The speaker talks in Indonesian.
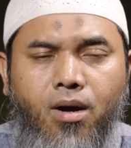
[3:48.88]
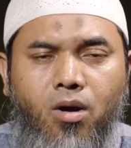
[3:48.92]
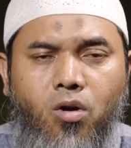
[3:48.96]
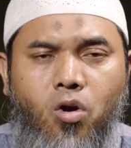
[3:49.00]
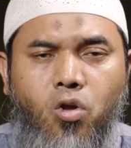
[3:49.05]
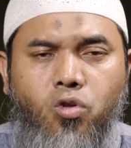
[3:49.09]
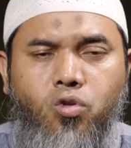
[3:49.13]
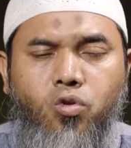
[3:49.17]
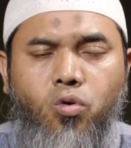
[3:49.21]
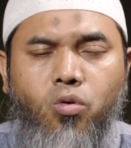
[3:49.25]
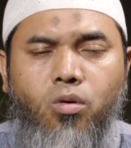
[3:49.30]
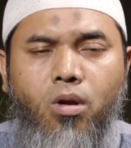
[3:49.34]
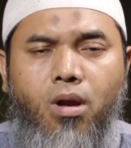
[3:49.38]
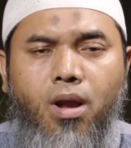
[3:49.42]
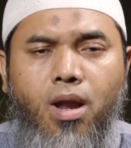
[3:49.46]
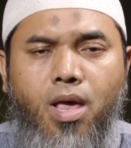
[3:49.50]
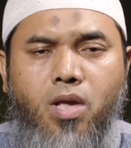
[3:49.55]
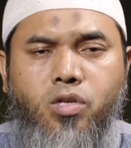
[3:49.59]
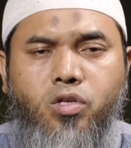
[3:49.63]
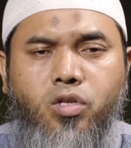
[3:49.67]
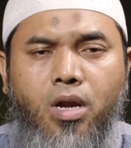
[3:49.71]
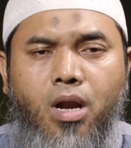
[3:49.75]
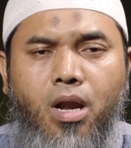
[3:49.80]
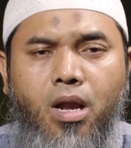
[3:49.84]

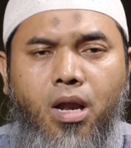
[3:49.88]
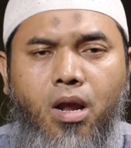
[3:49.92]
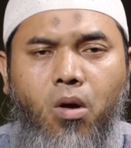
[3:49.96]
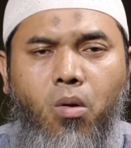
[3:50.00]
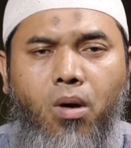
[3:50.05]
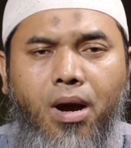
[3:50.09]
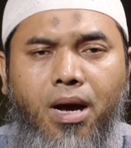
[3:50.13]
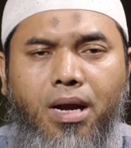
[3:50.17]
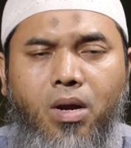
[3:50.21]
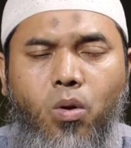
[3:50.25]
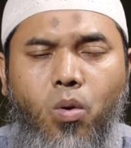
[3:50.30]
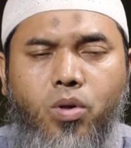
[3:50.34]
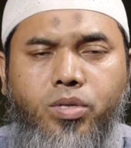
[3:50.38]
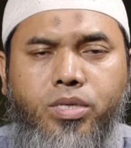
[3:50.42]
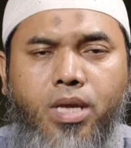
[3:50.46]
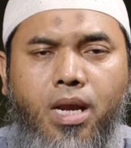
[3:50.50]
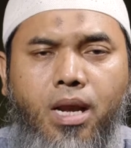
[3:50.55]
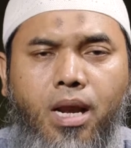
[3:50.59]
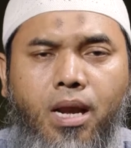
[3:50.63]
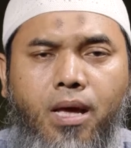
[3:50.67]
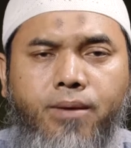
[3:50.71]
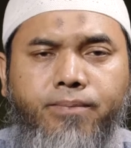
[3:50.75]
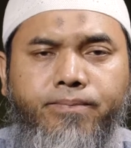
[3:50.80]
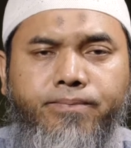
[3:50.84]
Rasulullah sallallahu alaihi
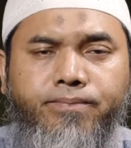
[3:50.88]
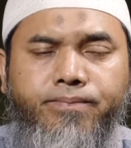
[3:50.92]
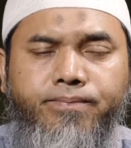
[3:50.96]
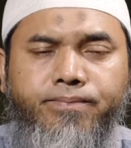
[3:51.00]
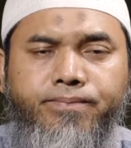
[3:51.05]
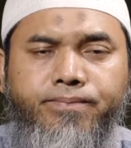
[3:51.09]
wasallam